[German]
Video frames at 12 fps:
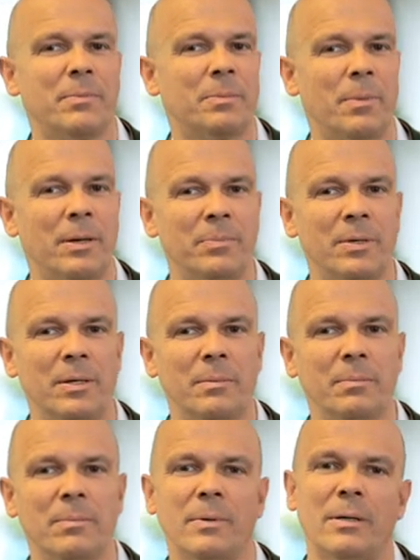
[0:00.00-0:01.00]
mit meinem
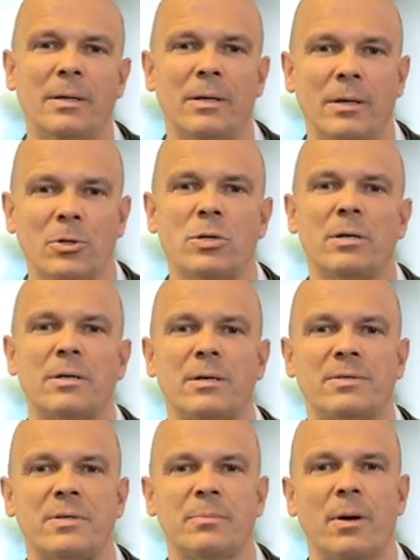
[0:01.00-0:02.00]
Team Ihre erste
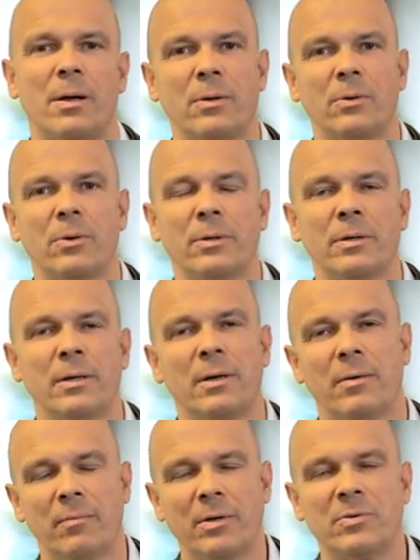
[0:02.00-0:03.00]
Adresse im Allgäu,
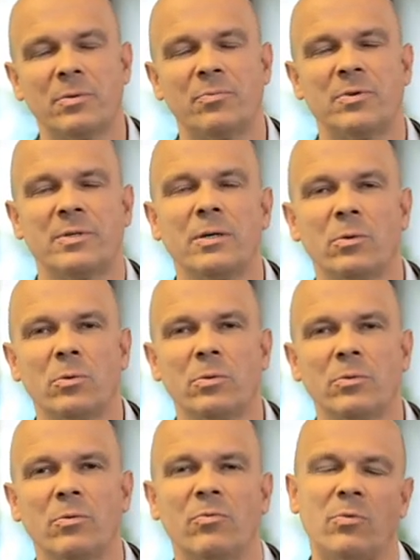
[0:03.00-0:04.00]
wenn es um
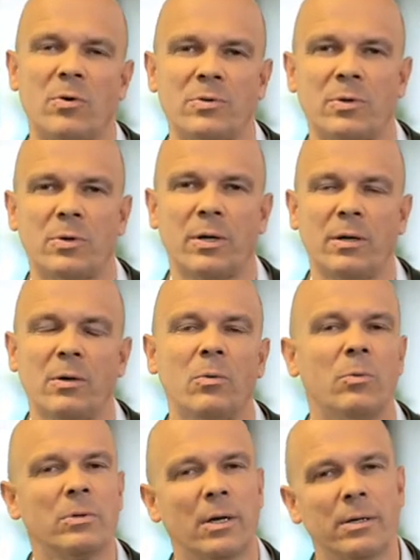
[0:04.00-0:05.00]
Versicherungen, Vorsorge
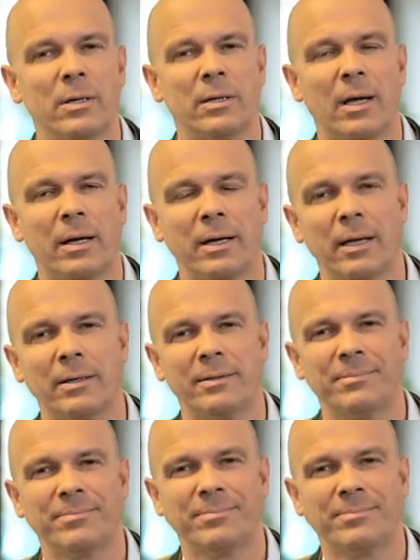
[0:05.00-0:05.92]
und Geldanlage geht.